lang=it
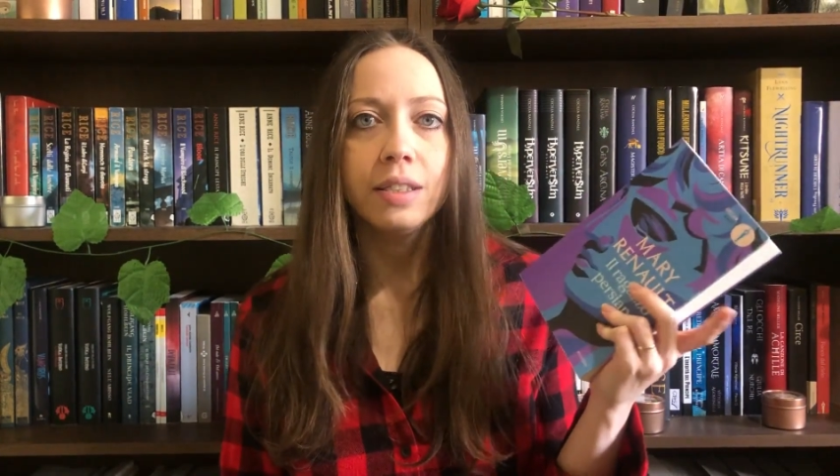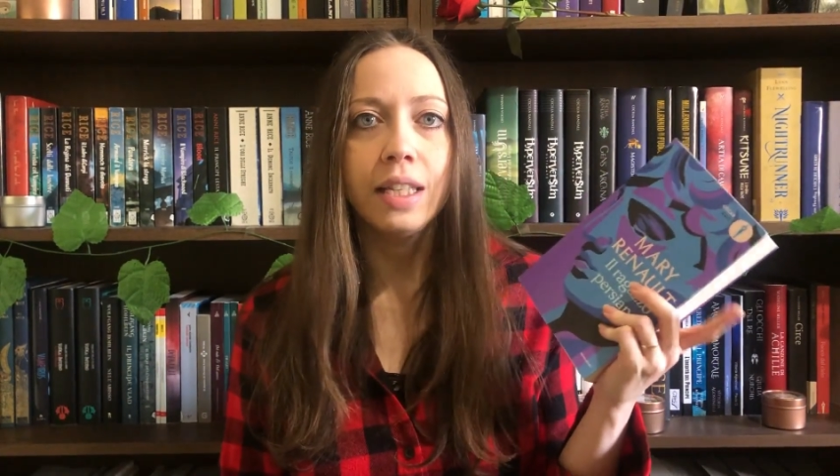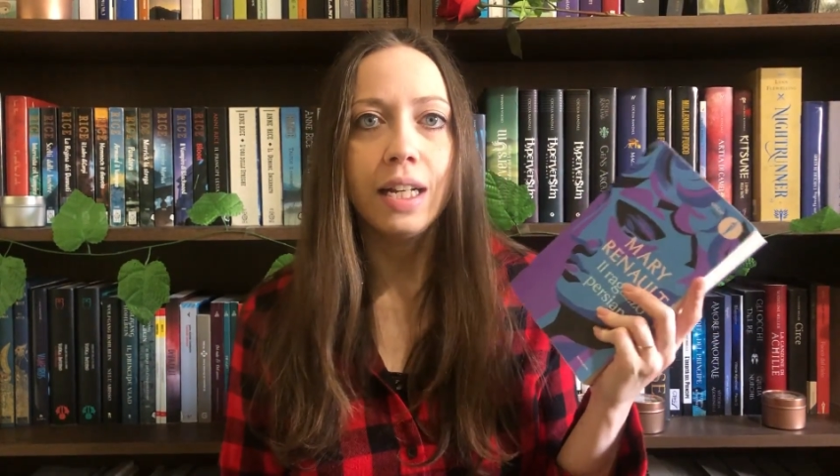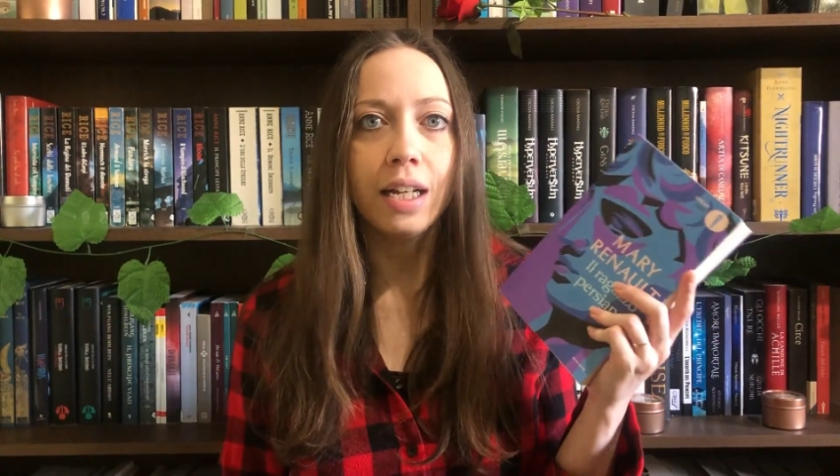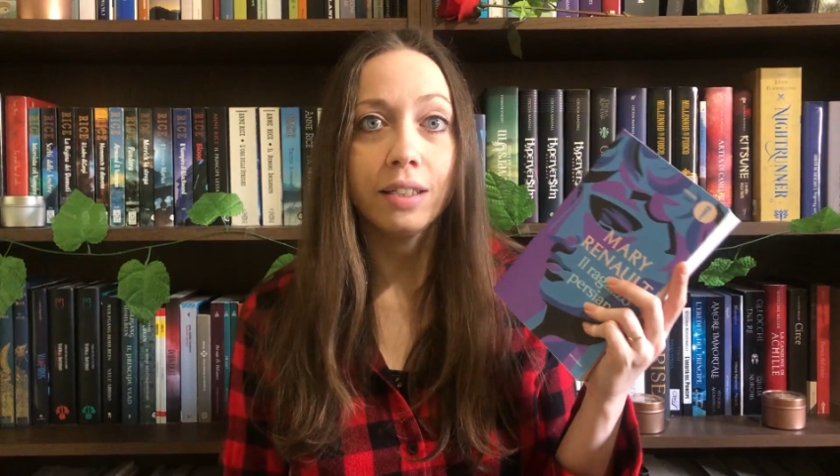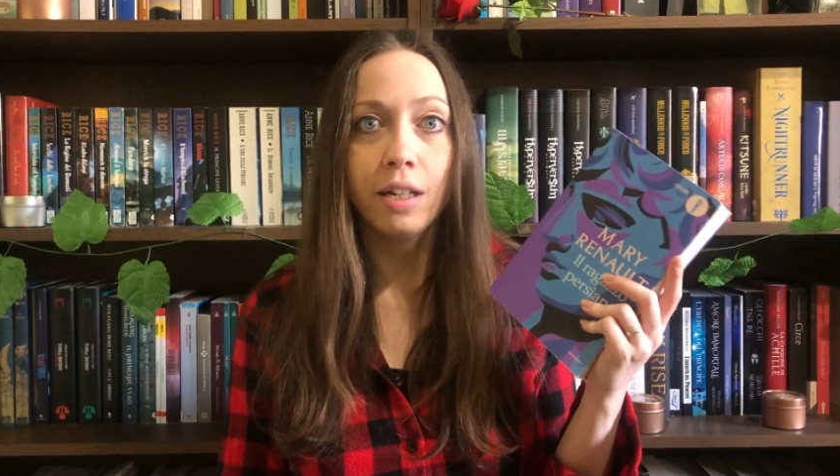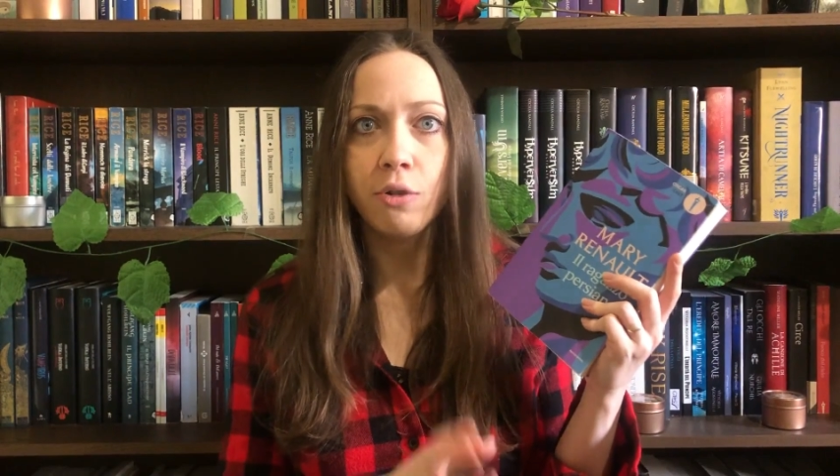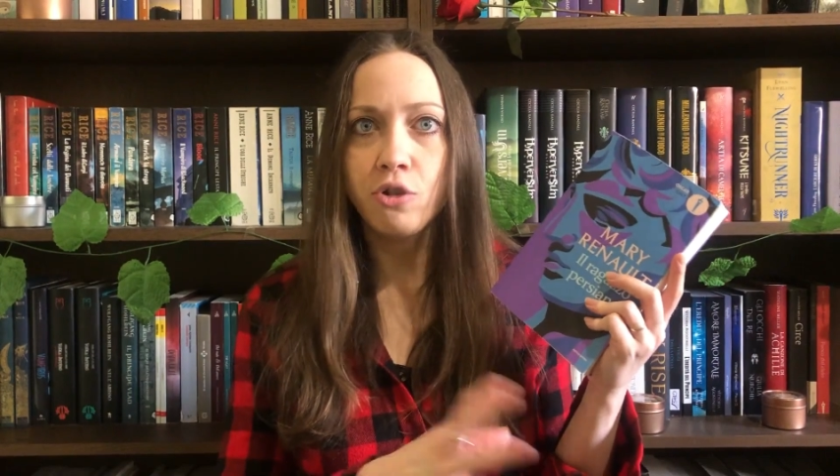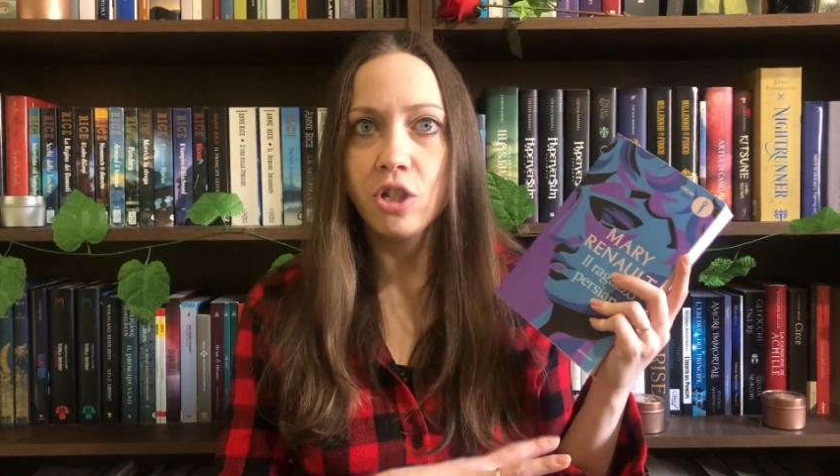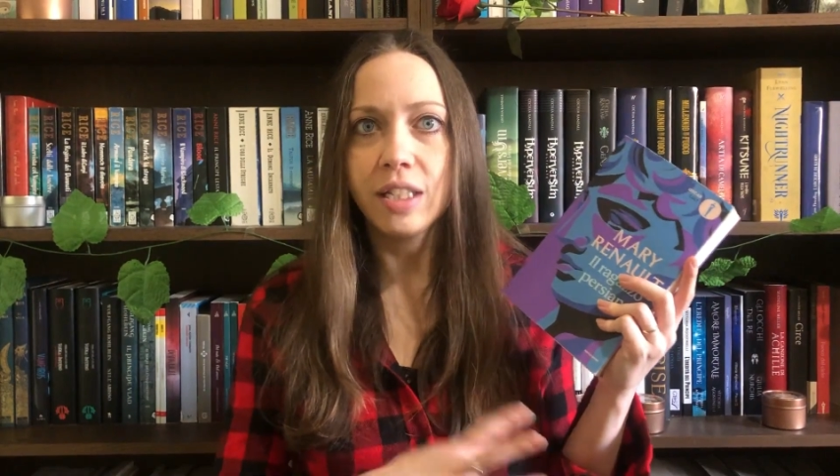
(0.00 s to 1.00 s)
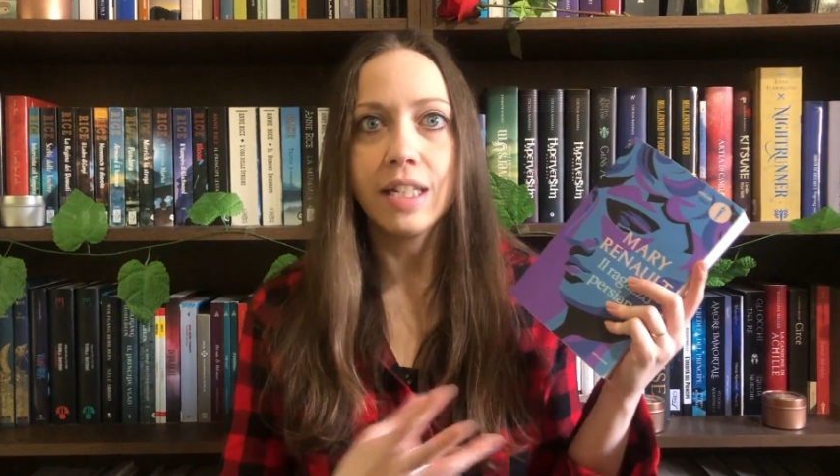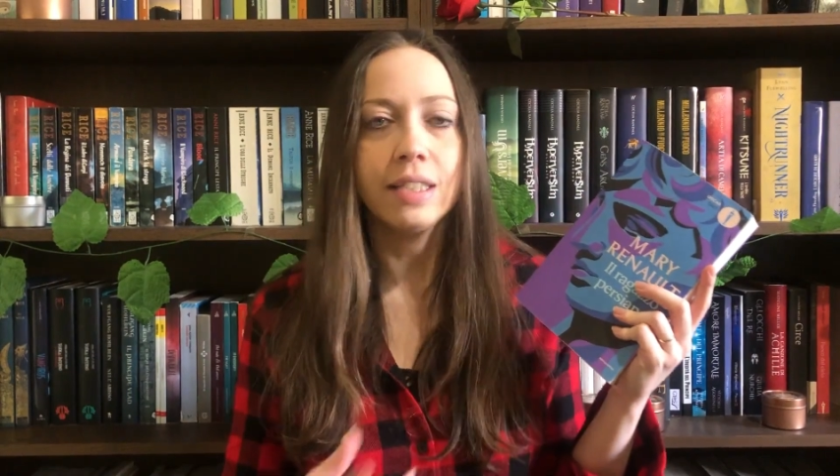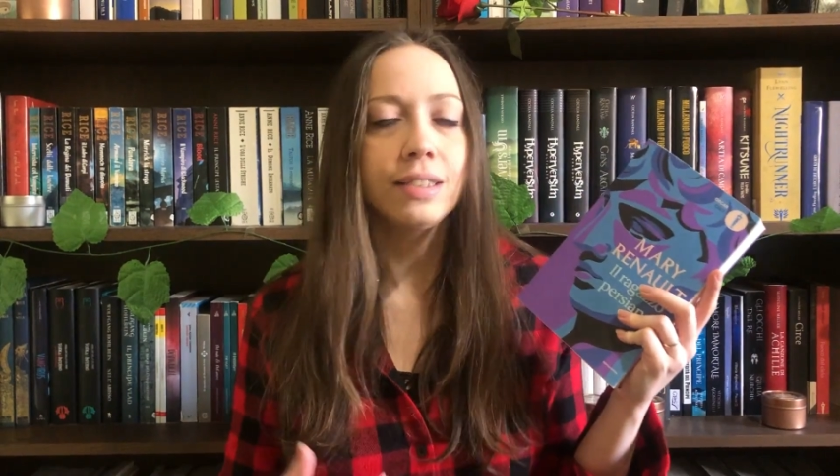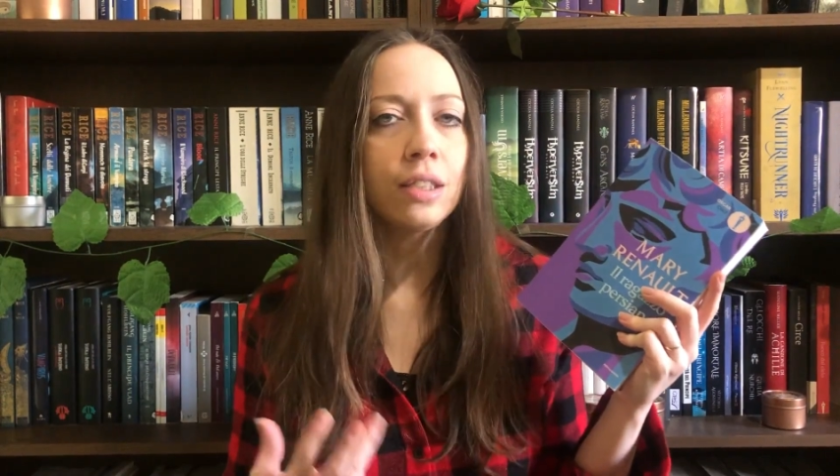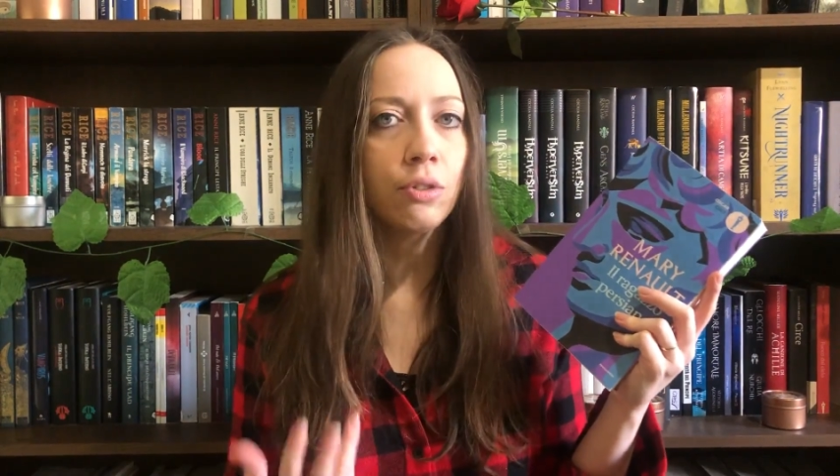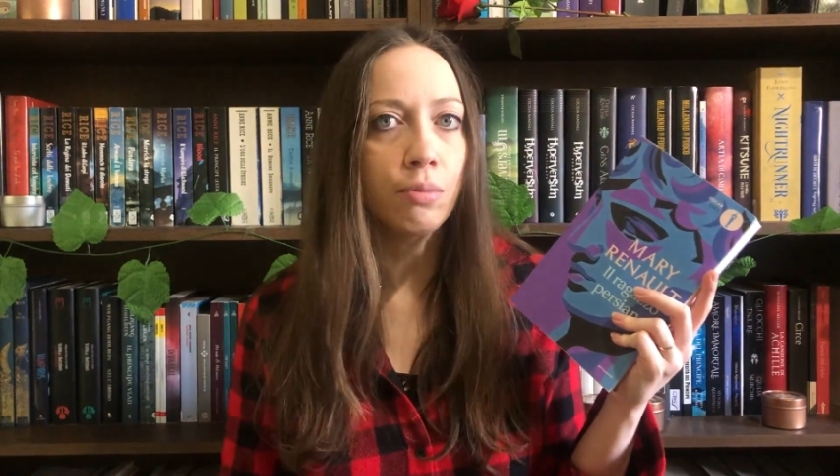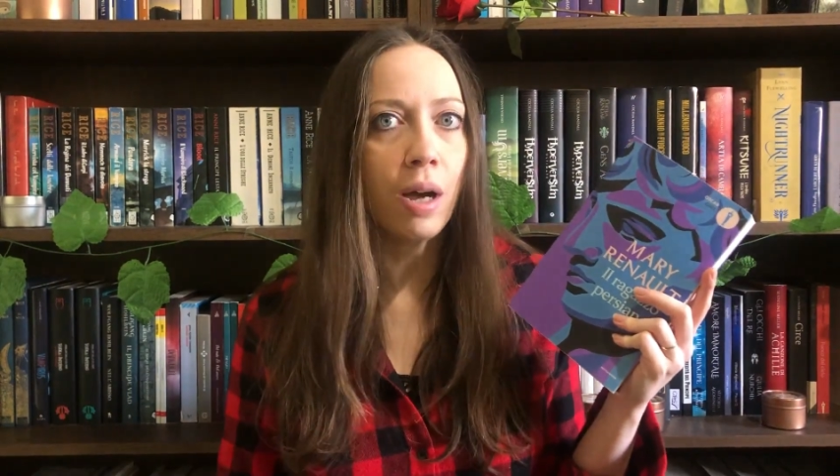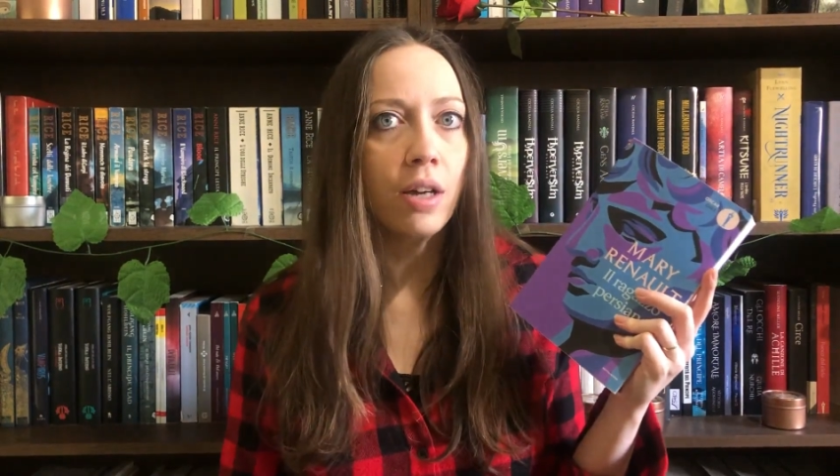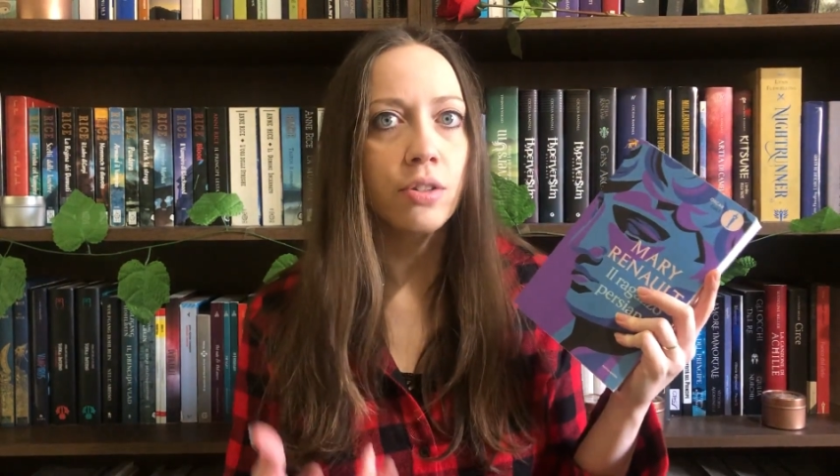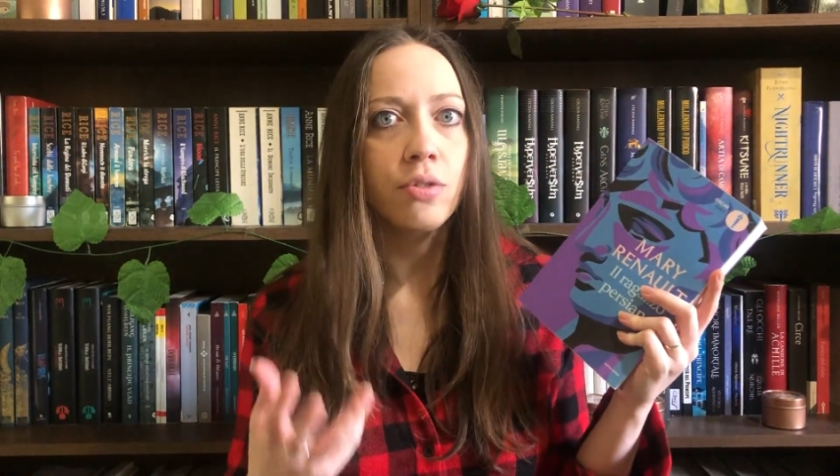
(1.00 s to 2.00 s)
della trilogia di Alessandro
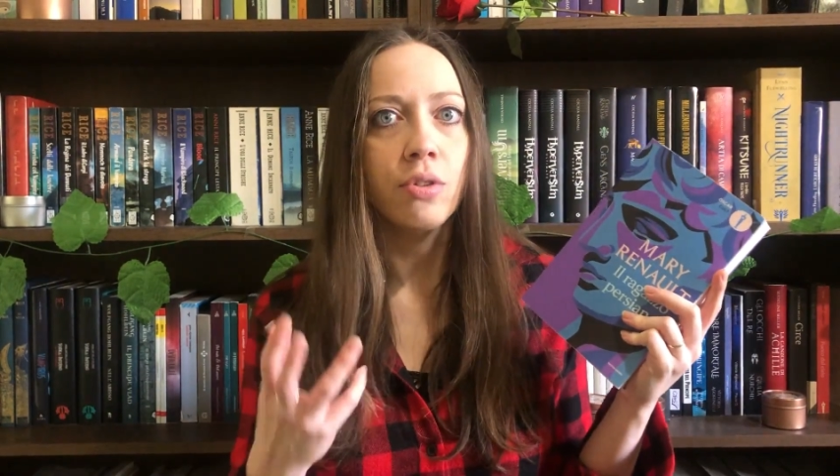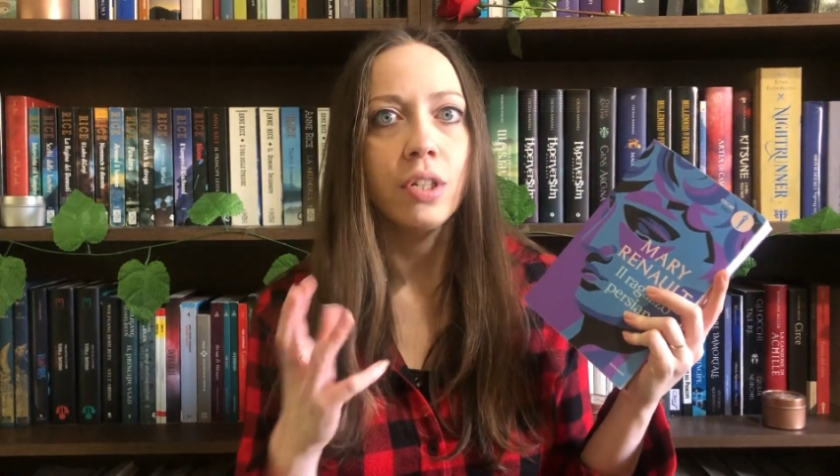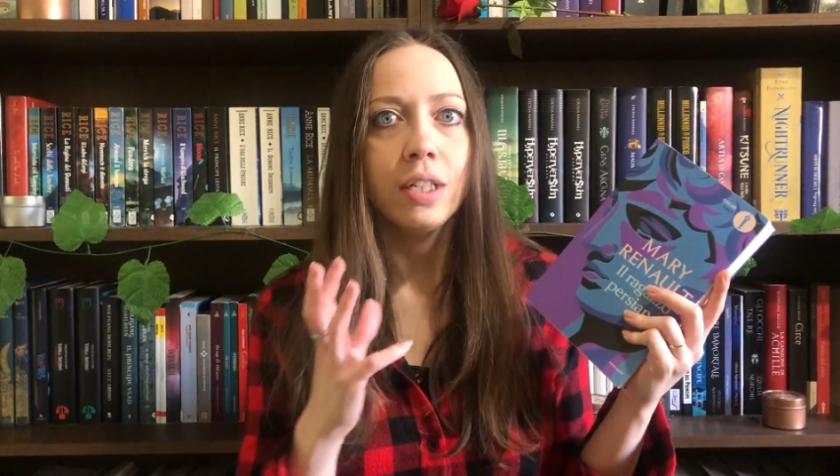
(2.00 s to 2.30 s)
Magno